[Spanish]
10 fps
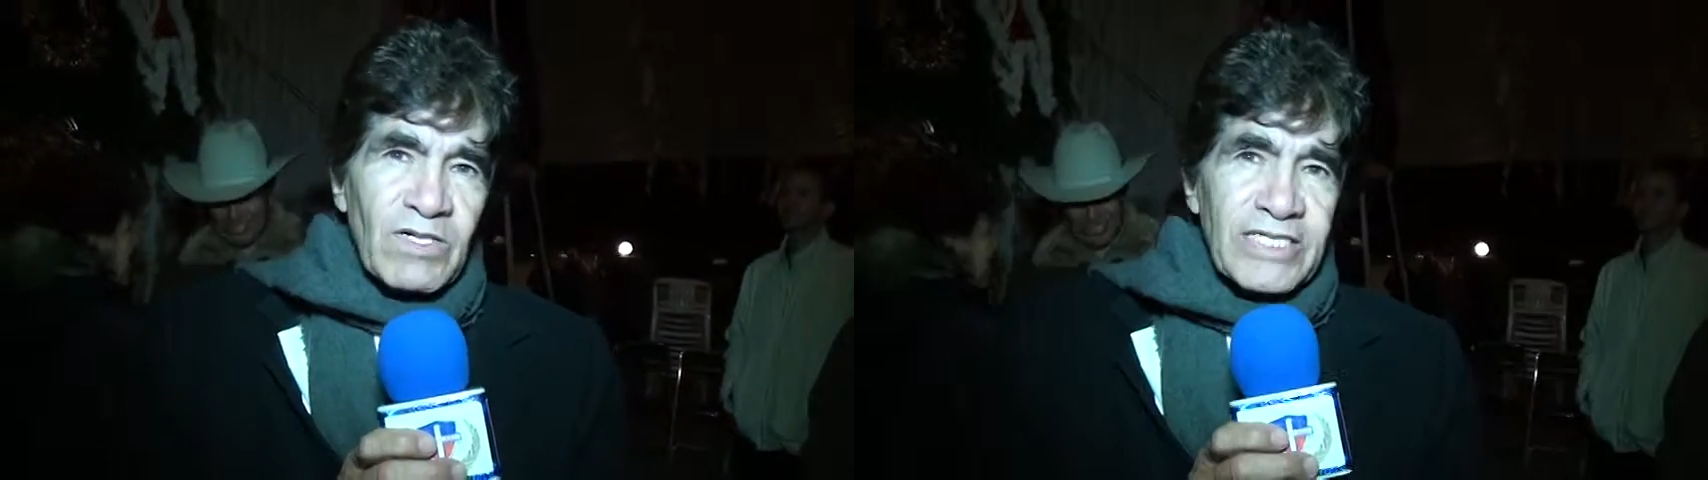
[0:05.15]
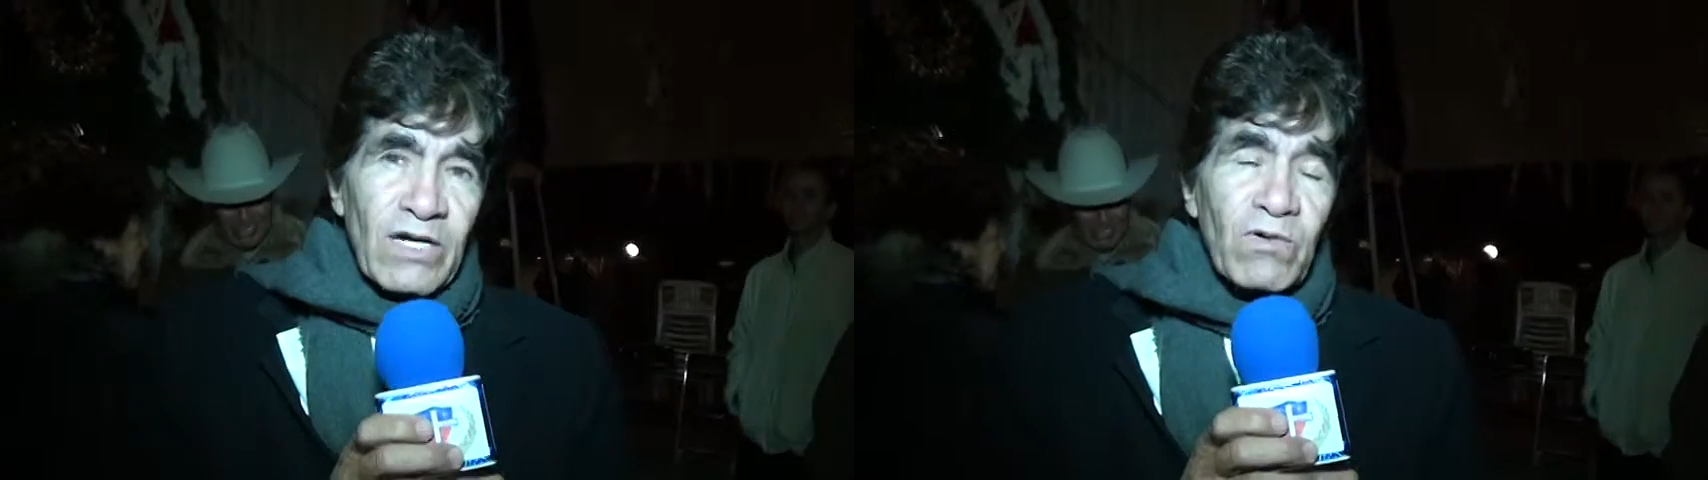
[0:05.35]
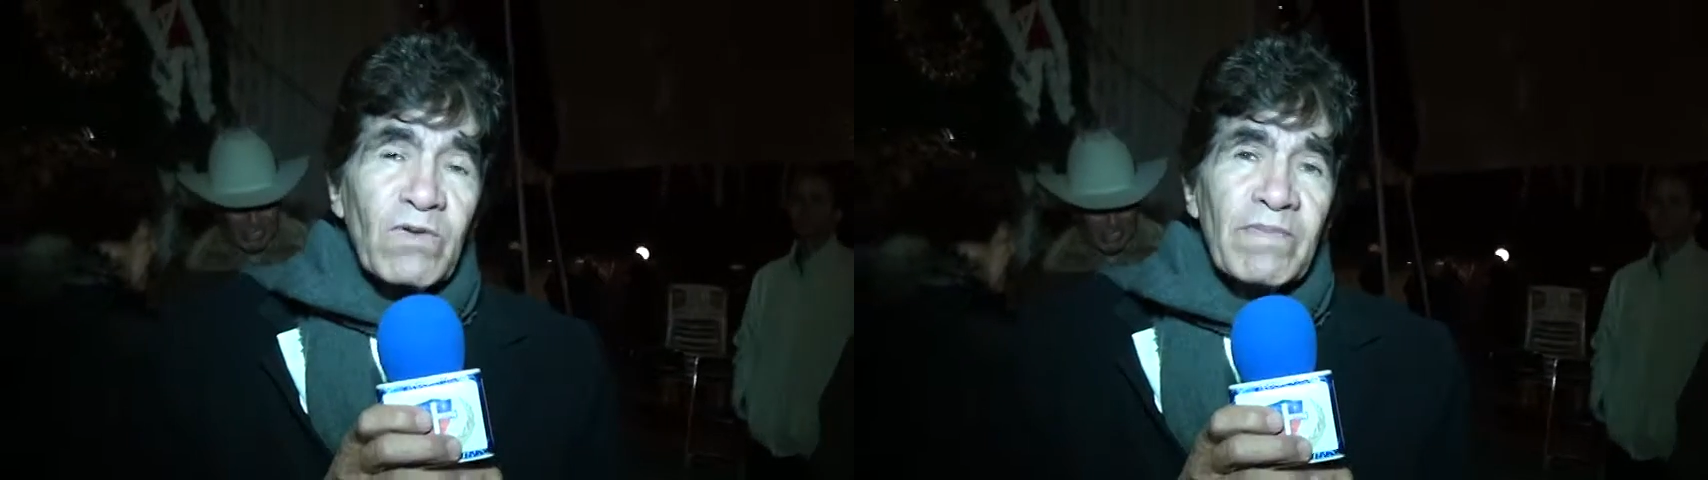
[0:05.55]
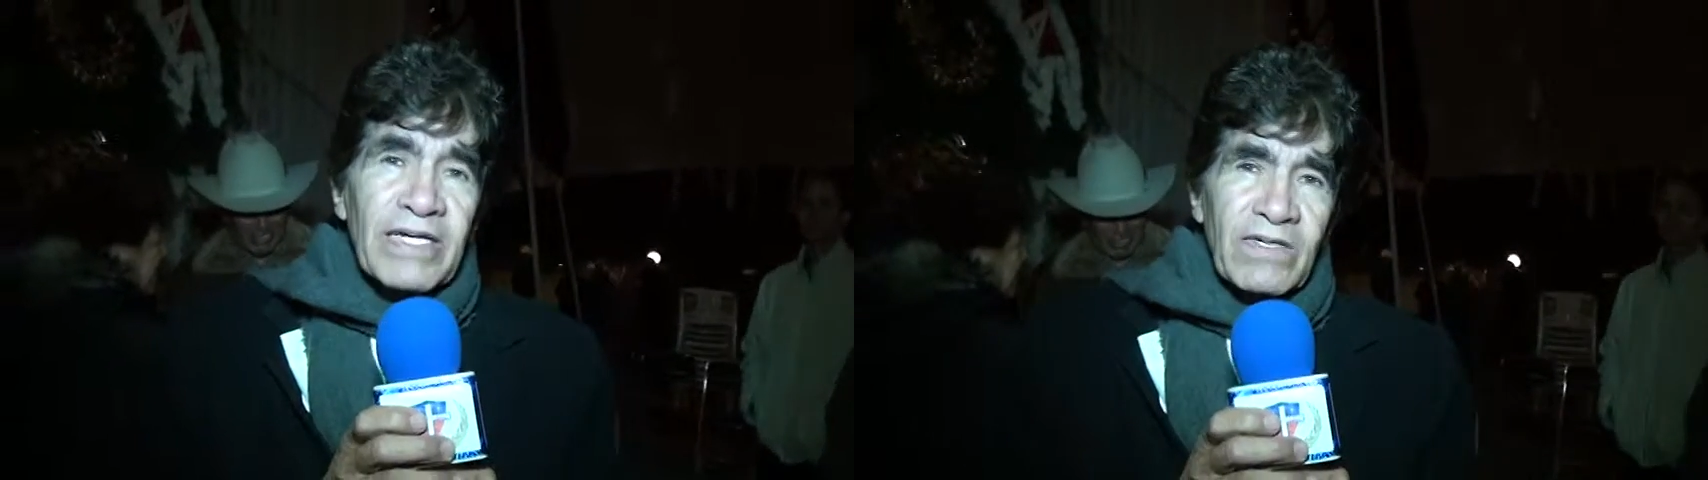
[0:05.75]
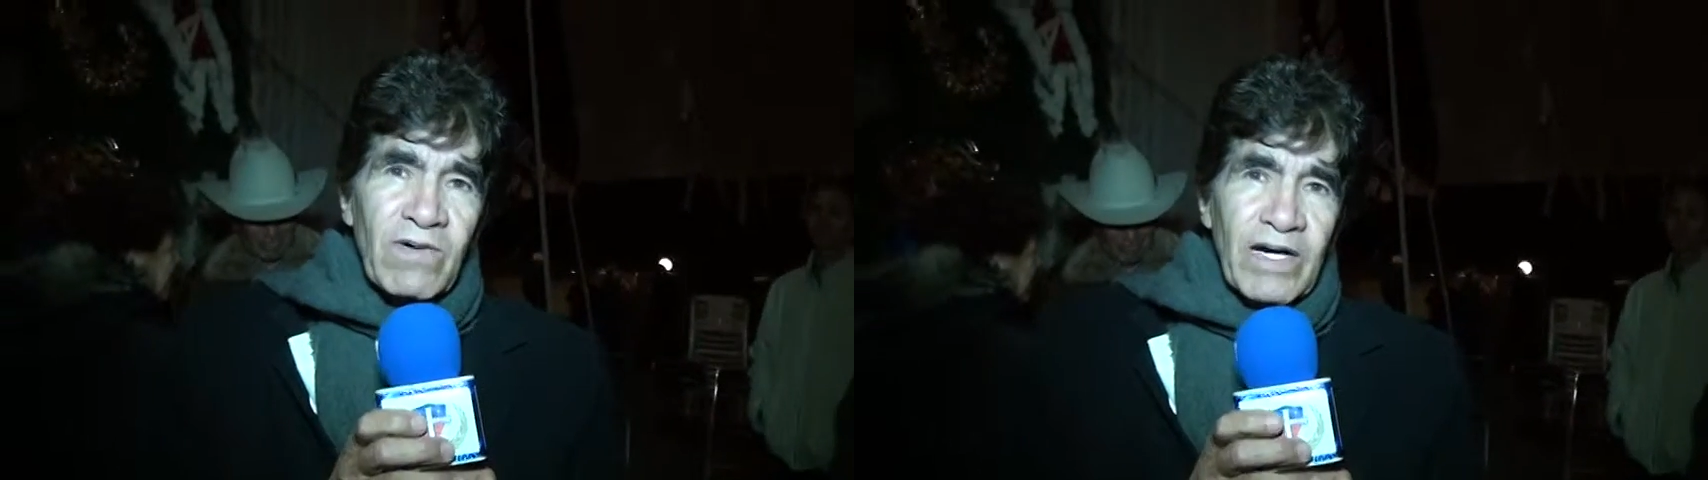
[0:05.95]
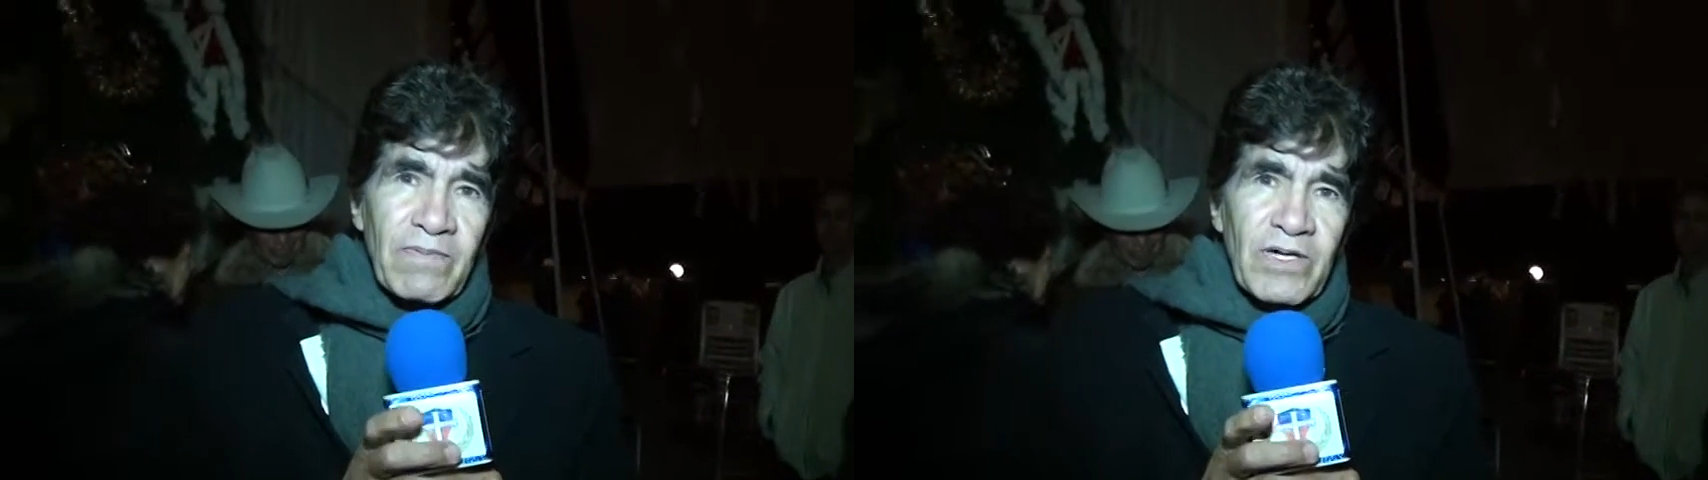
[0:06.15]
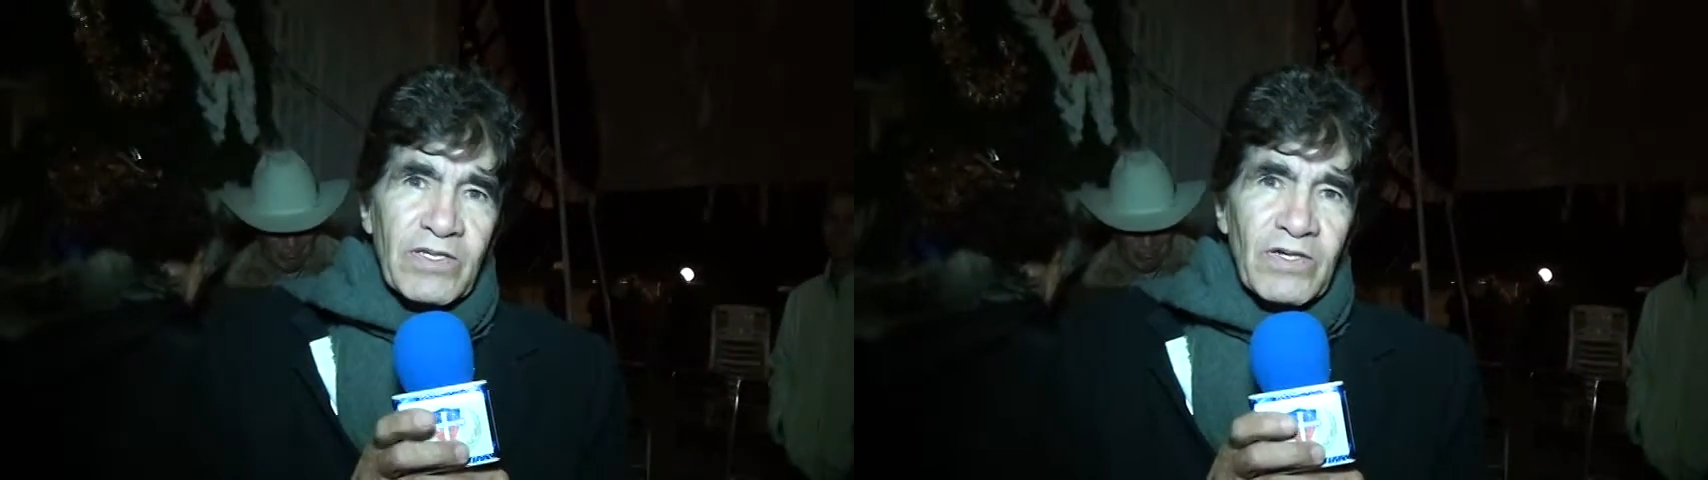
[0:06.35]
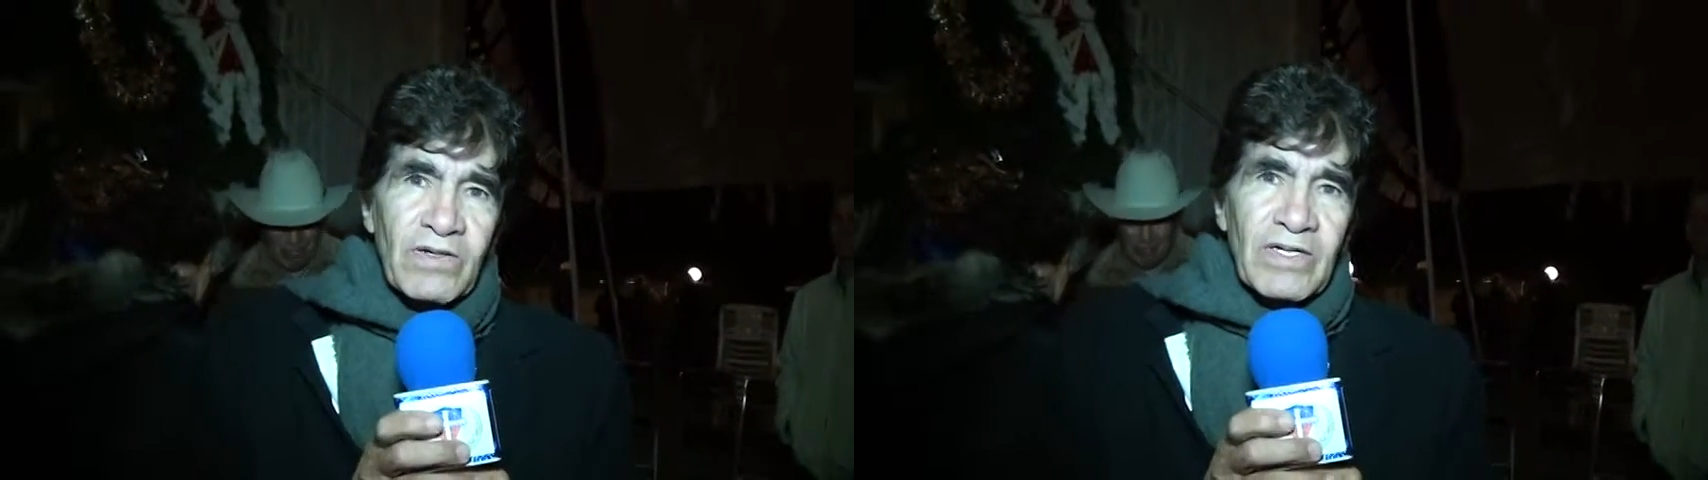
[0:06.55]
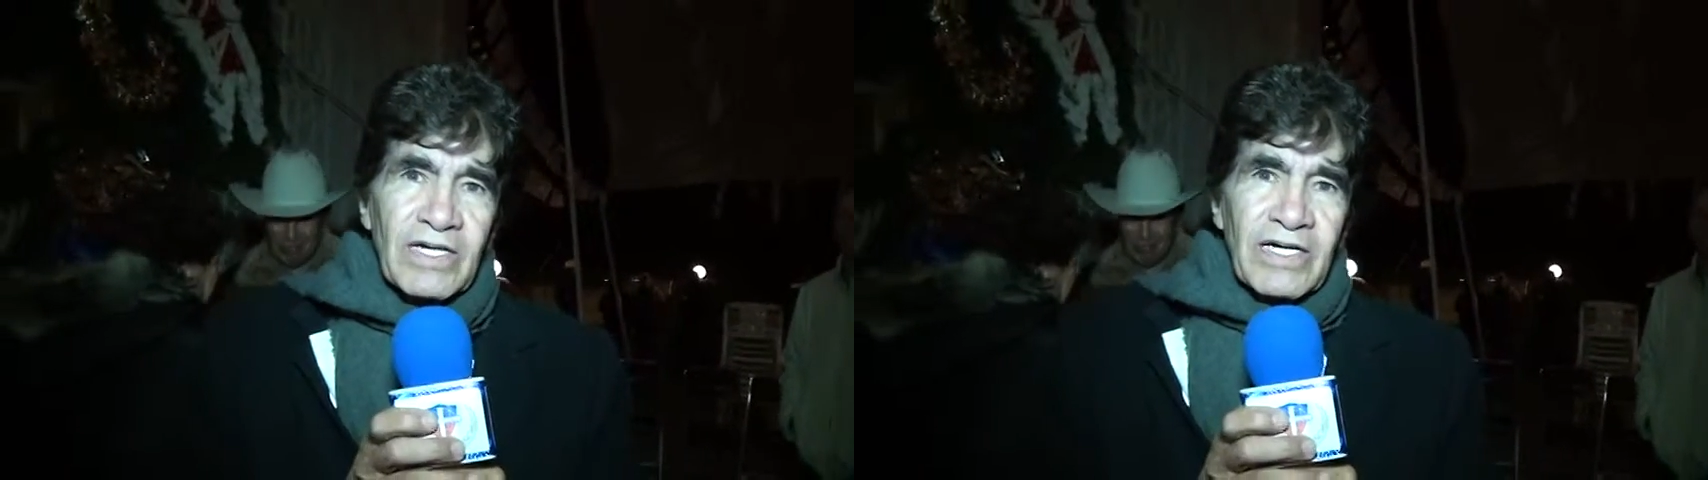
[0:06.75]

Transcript: Los saludo Humberto Cravioto